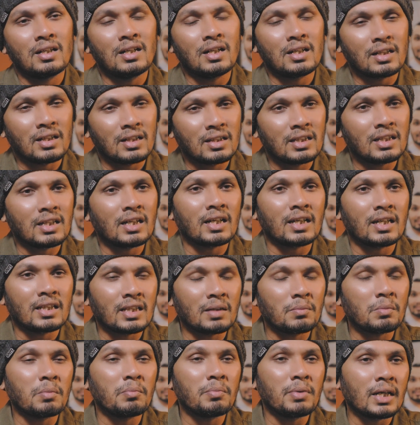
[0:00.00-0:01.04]
Dan ketika
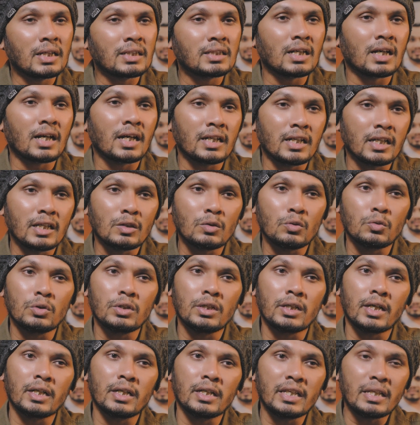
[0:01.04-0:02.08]
kita membiasakan itu
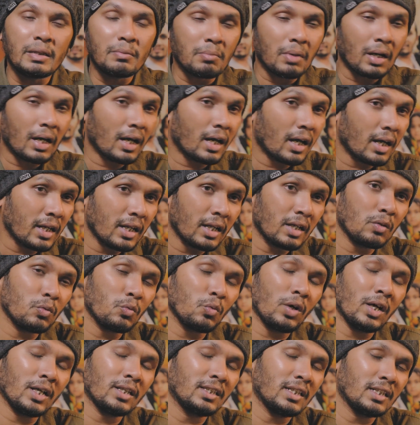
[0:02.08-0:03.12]
dengan iman imanan
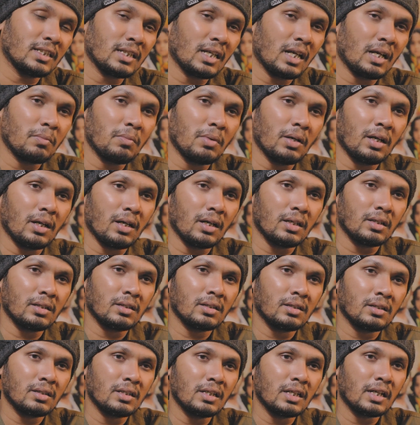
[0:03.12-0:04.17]
wahtisaban,
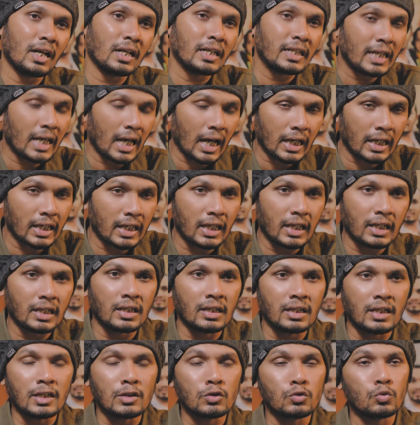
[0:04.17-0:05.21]
dengan
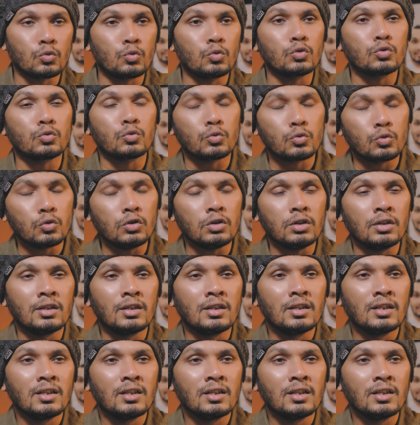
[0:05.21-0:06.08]
yakin dan sungguh-sungguh,